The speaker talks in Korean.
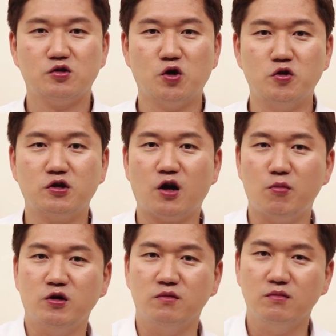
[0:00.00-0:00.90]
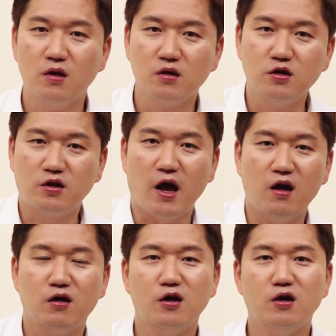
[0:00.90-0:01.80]
저는 그러면은
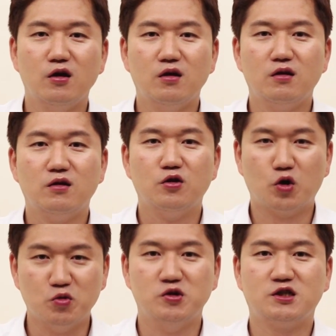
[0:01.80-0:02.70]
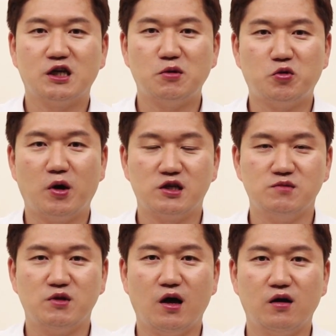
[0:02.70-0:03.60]
그때 여러분을 찾아뵙도록
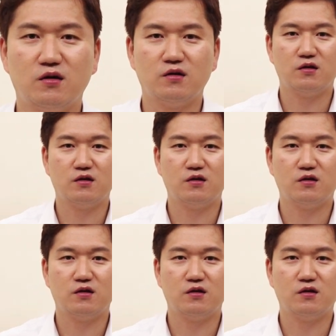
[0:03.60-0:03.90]
하겠습니다.